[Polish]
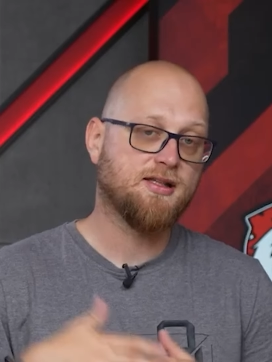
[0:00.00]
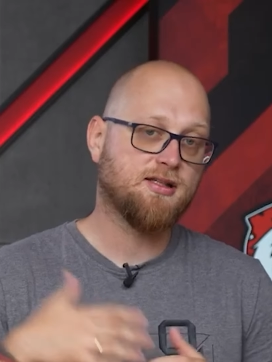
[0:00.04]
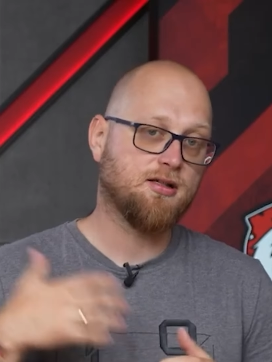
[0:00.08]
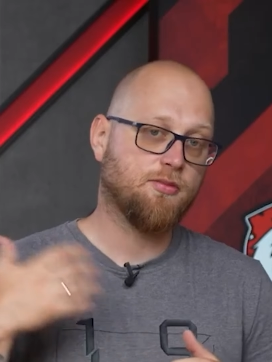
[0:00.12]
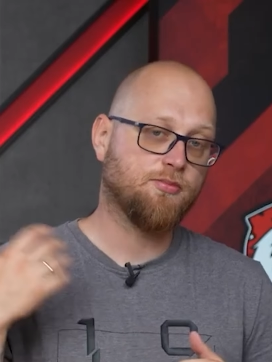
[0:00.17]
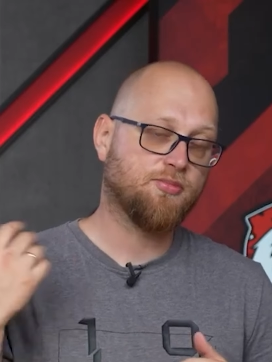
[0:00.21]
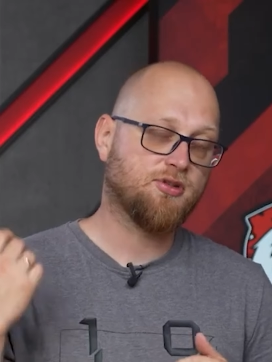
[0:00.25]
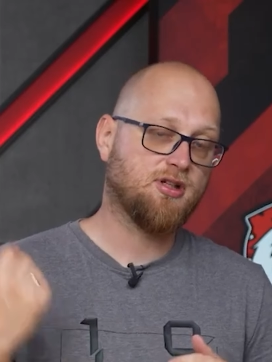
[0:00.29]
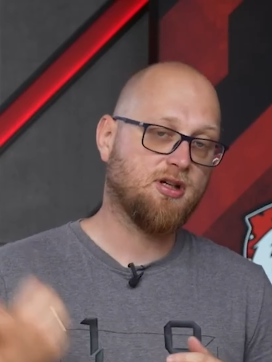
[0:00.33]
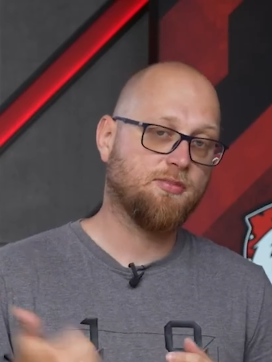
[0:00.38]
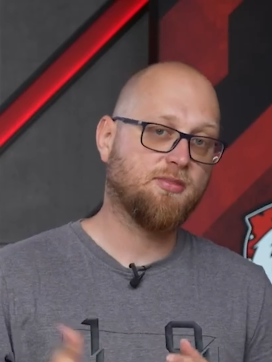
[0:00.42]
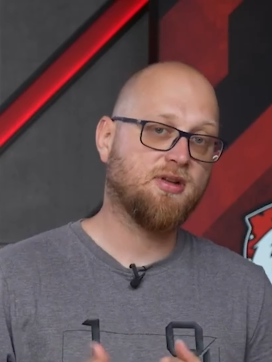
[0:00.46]

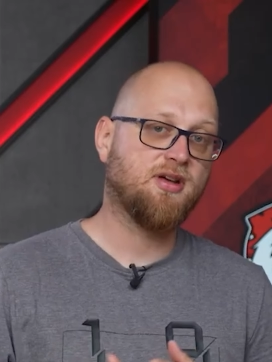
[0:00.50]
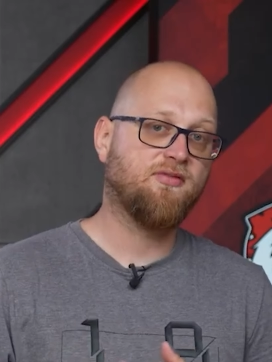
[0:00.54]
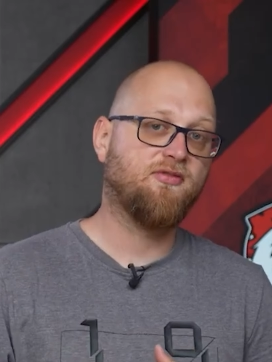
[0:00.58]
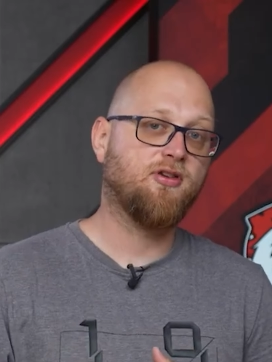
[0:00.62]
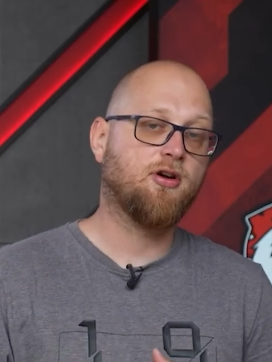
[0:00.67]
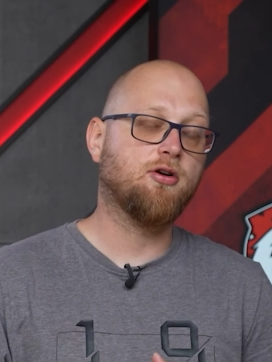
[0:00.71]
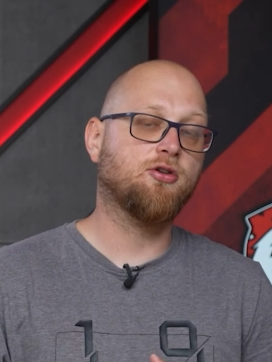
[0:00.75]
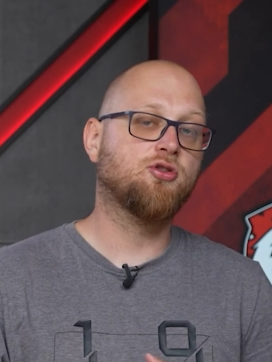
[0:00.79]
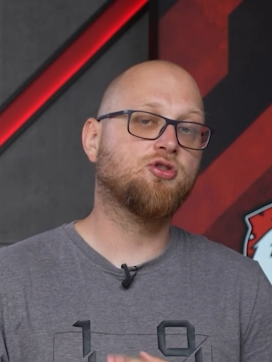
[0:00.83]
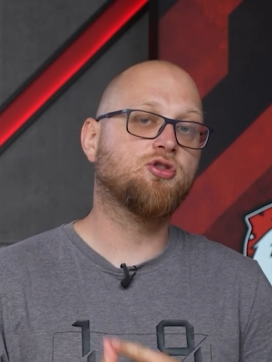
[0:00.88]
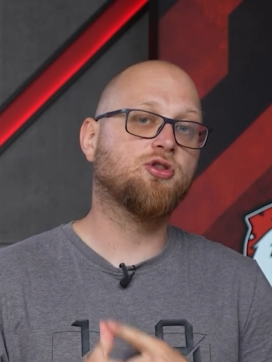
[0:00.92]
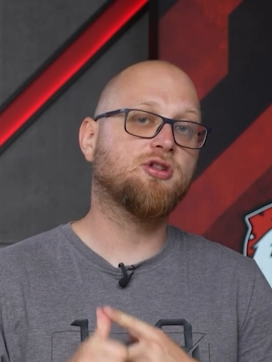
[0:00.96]
Są przyjemnie
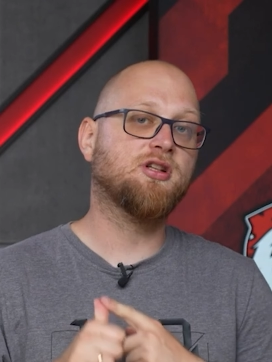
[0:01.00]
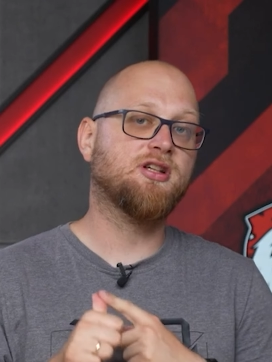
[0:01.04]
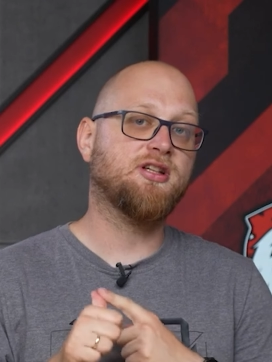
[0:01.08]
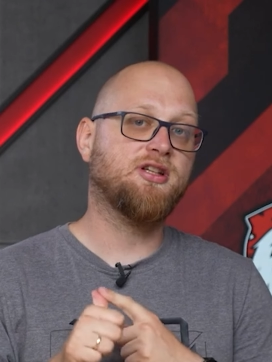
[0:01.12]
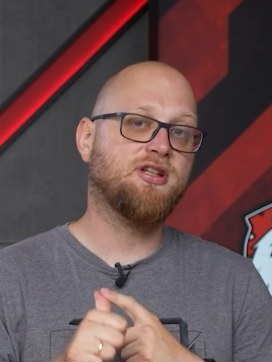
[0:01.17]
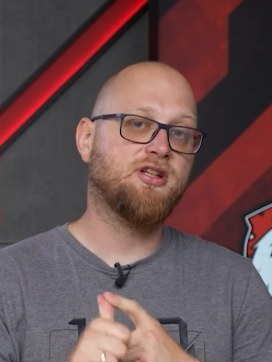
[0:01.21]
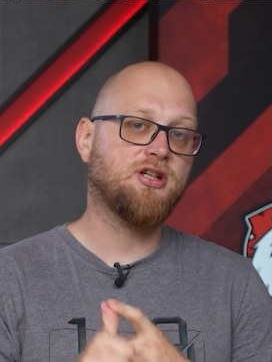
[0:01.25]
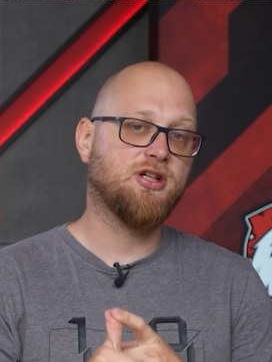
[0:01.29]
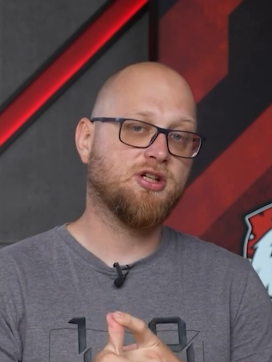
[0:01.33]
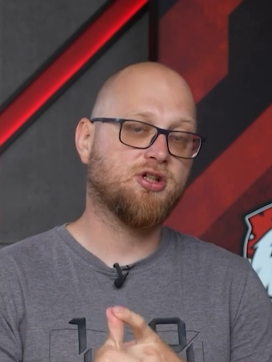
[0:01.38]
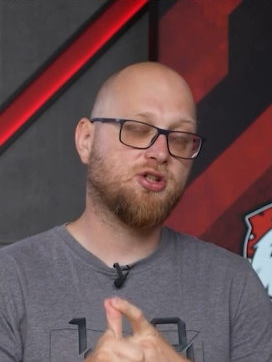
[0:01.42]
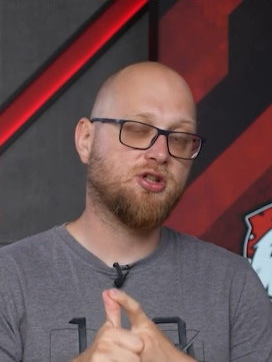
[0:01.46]
wykończone
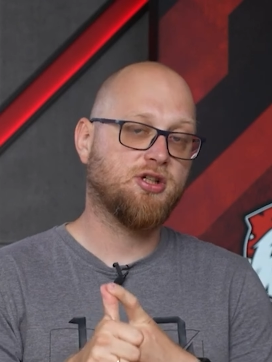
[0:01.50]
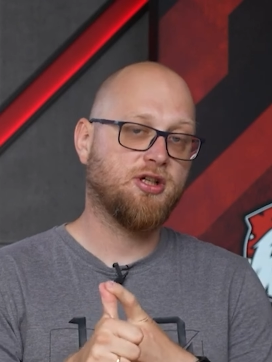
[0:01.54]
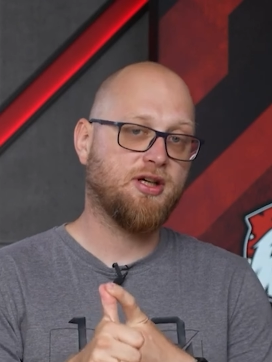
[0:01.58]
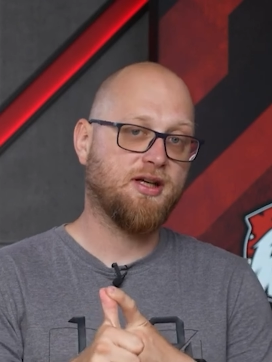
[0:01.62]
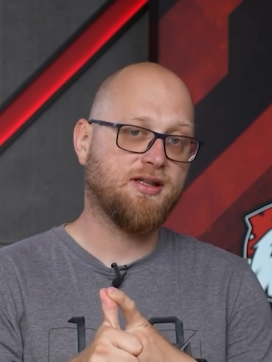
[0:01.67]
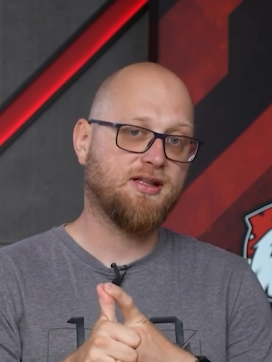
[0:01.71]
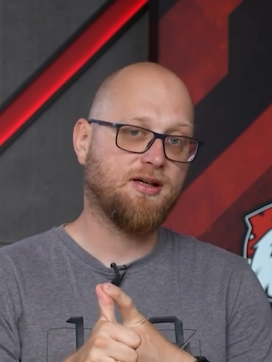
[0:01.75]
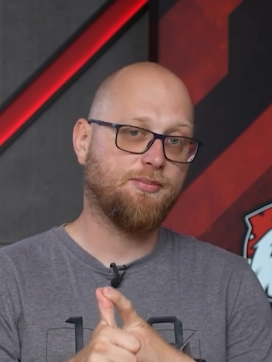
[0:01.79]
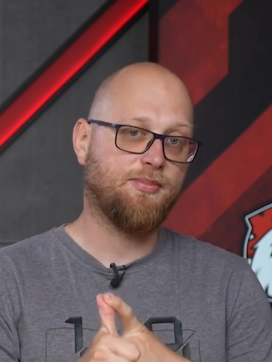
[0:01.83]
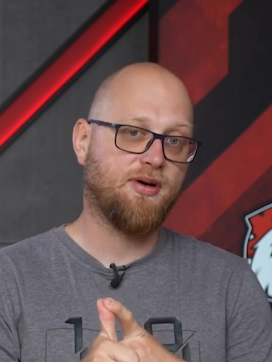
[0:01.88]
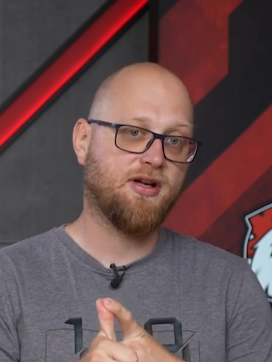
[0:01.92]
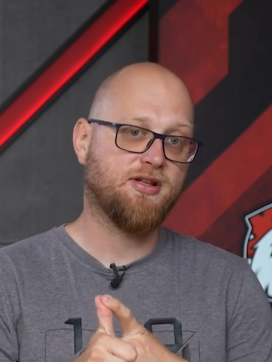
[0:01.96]
i jeszcze
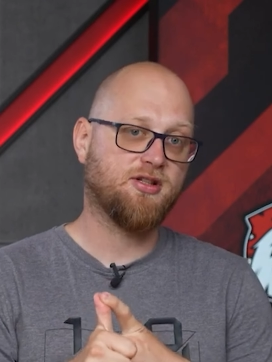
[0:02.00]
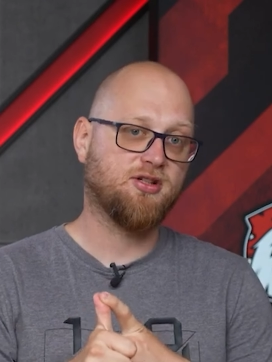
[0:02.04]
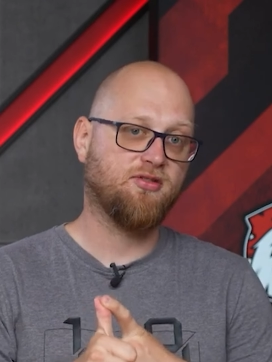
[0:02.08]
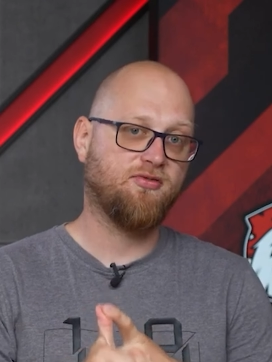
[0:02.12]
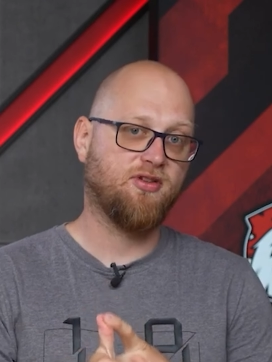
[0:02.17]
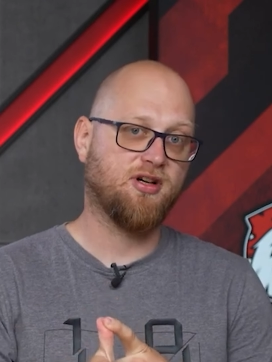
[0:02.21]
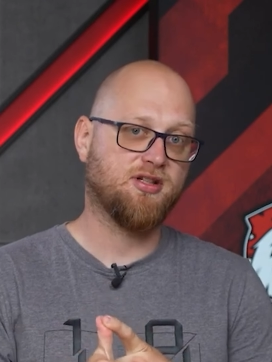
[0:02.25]
jedna bardzo